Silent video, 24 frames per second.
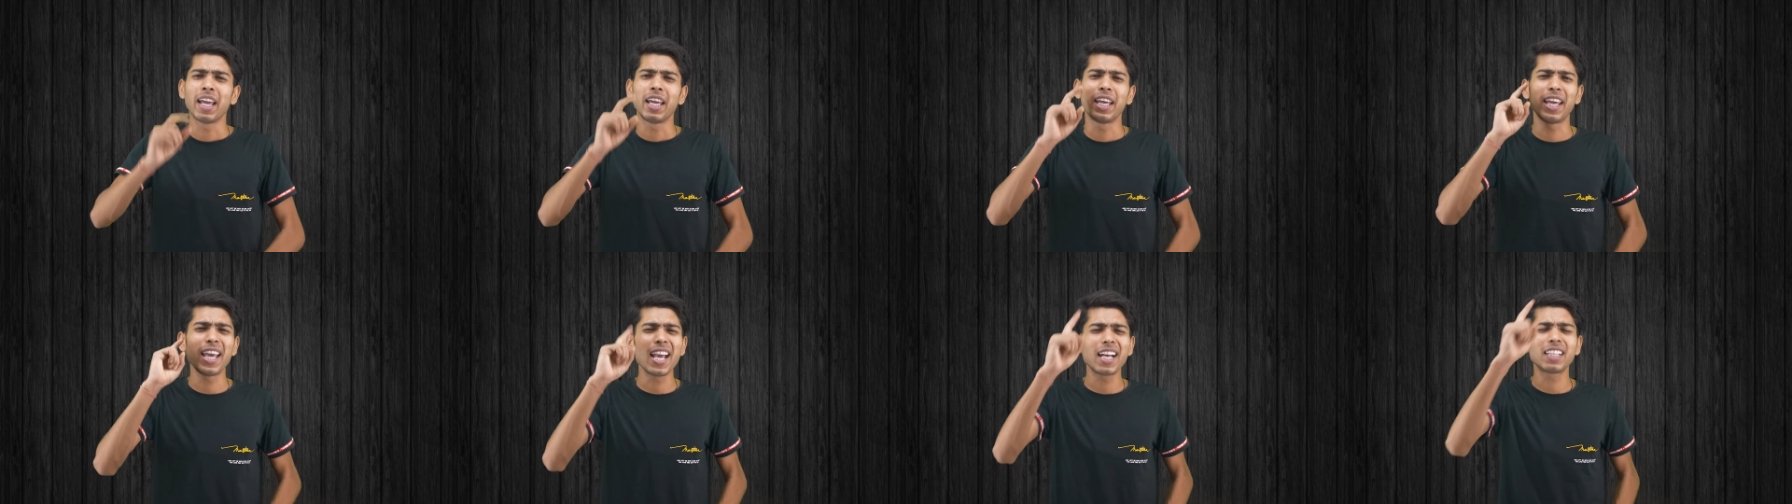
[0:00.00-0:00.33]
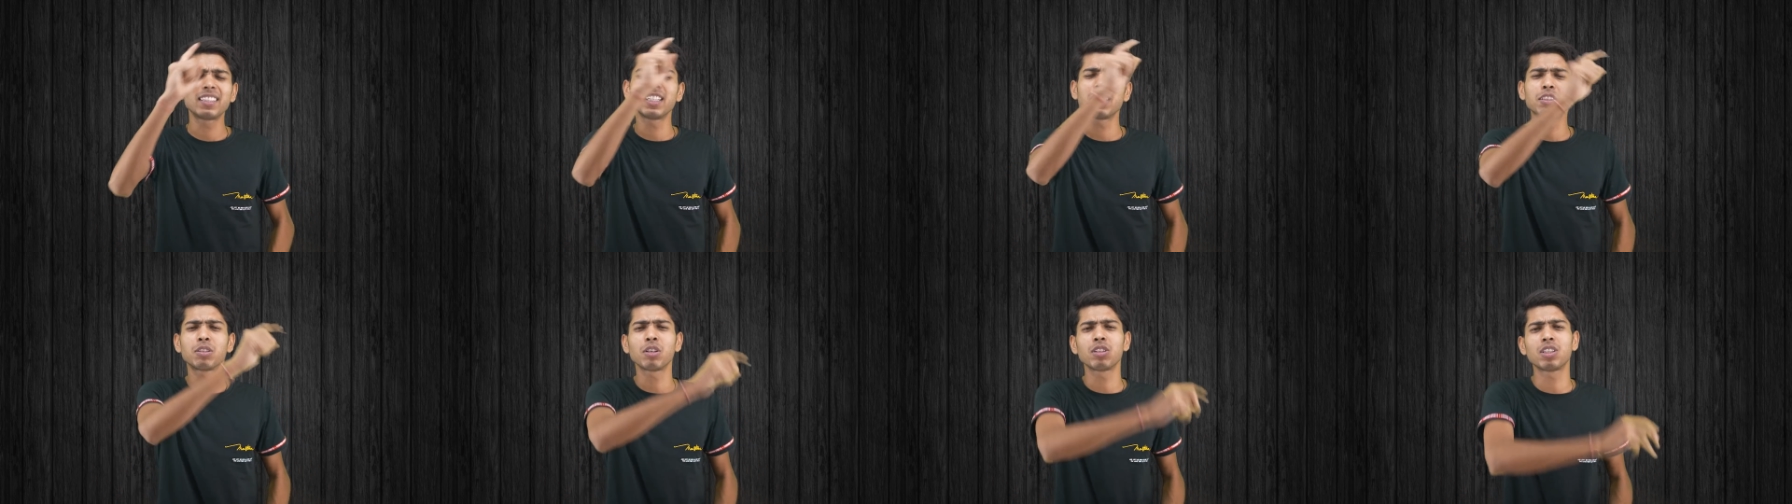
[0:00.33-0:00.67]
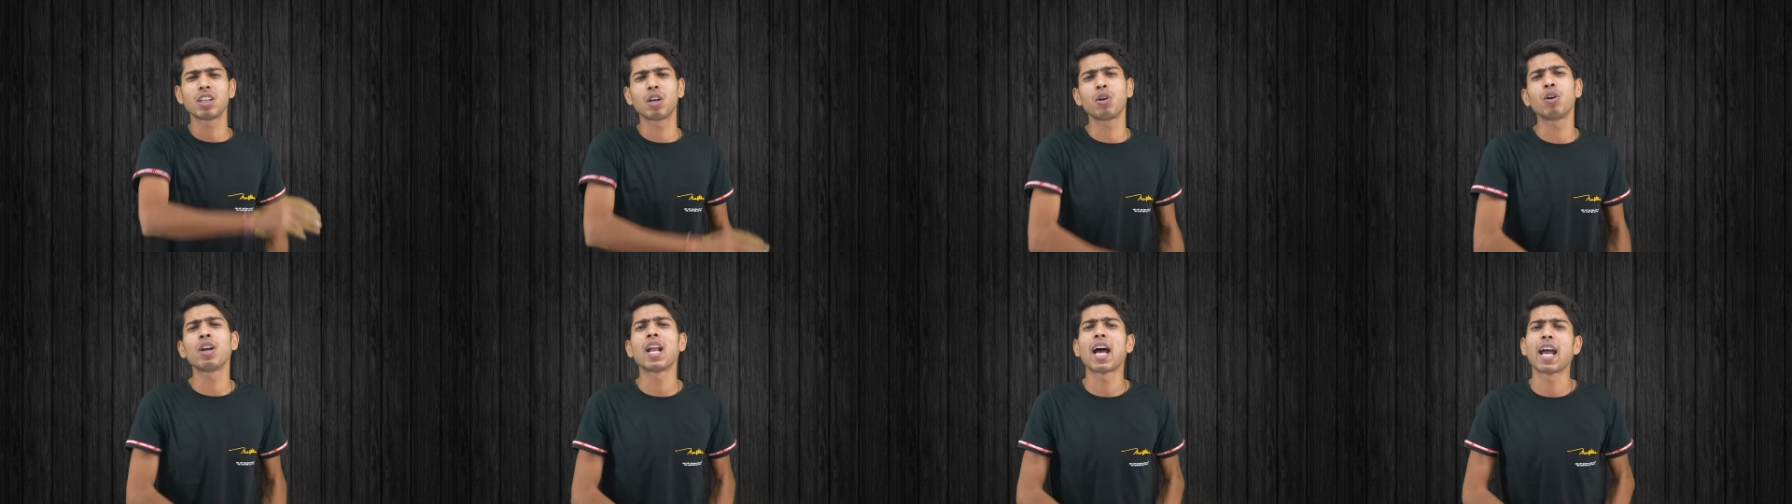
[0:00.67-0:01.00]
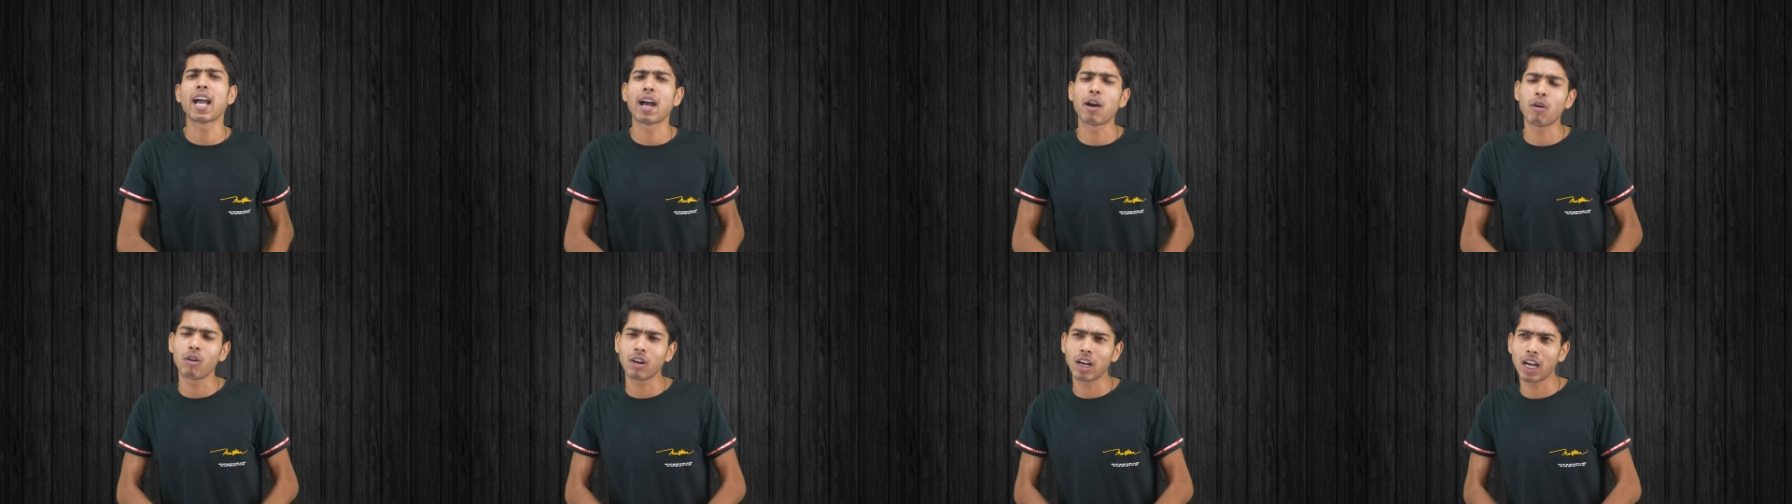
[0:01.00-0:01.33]
एक चीज़ तो जरूर
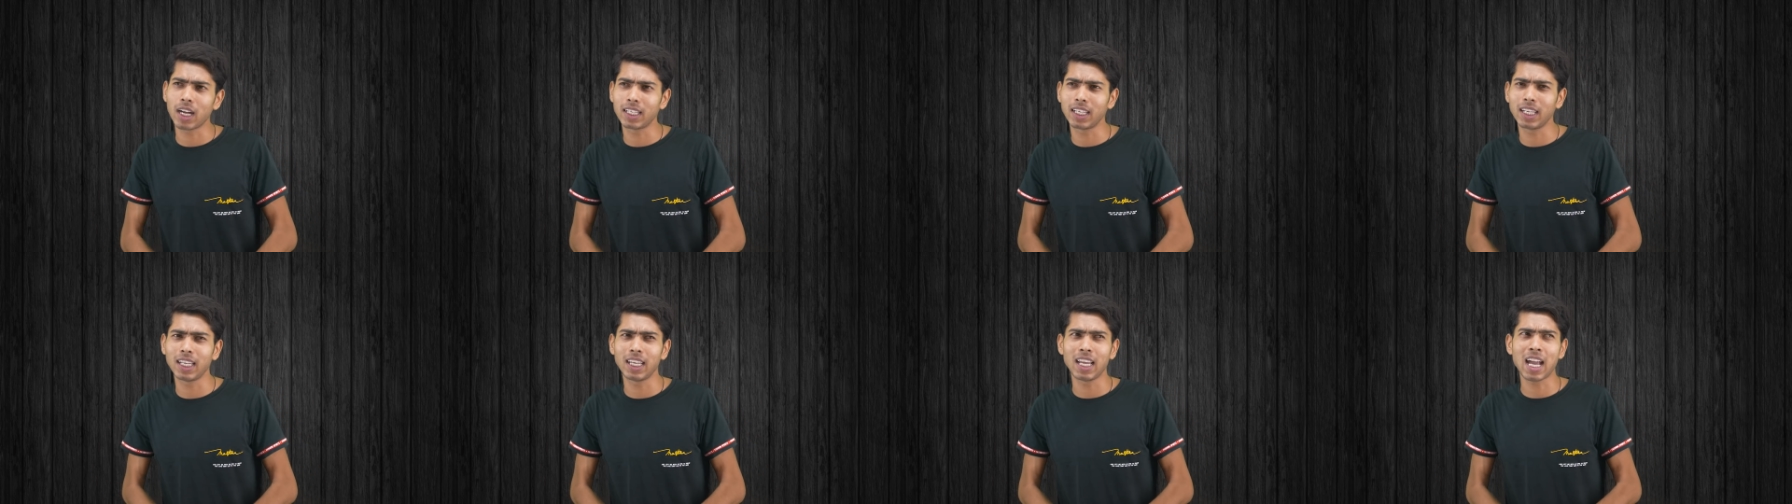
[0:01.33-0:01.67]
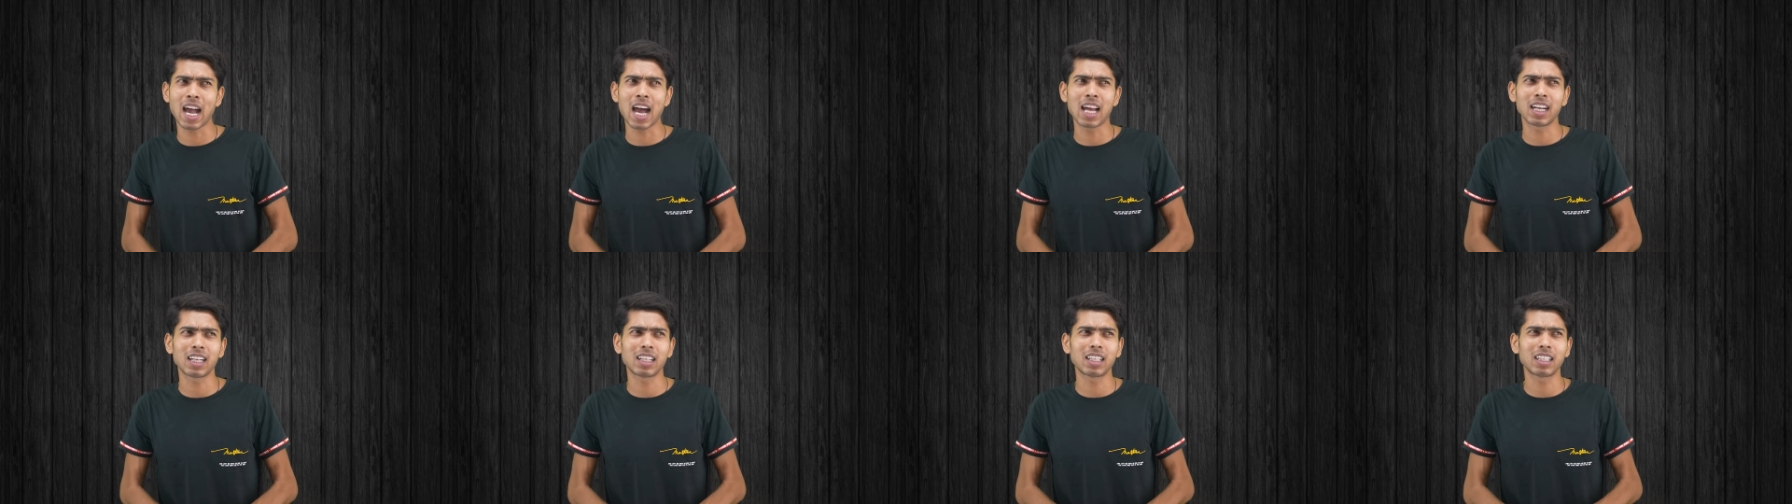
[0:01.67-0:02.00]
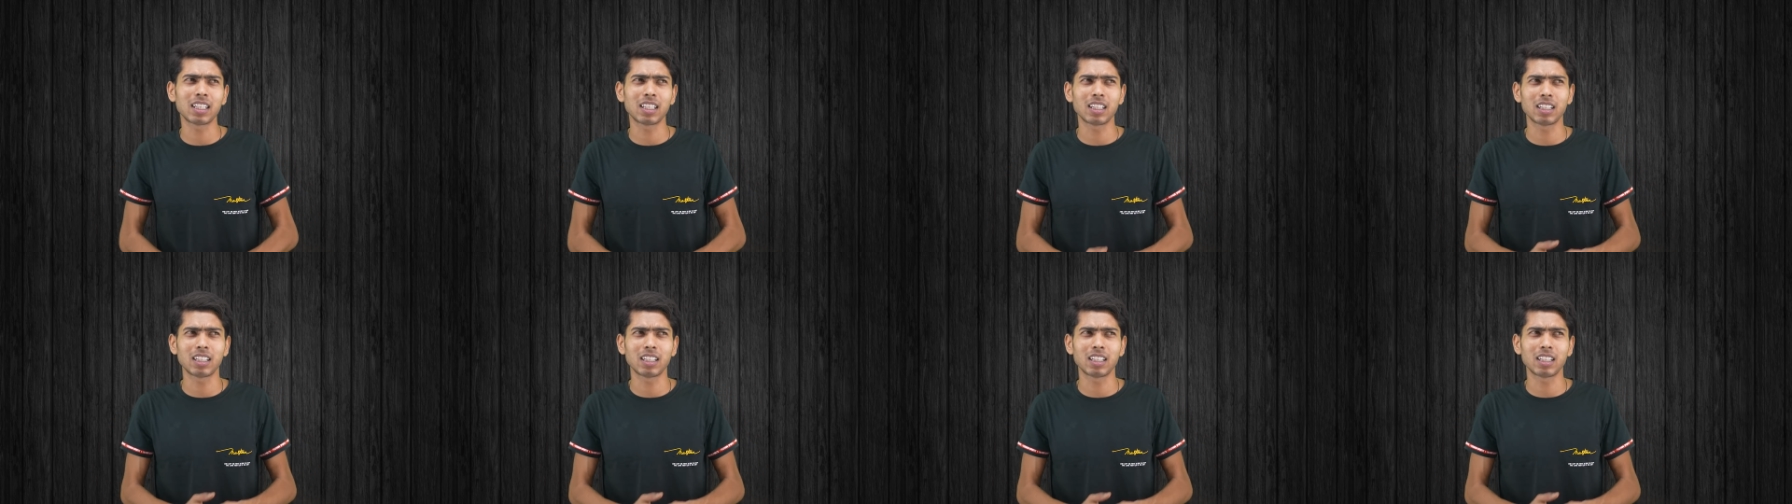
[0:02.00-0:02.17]
आया होगा कि यार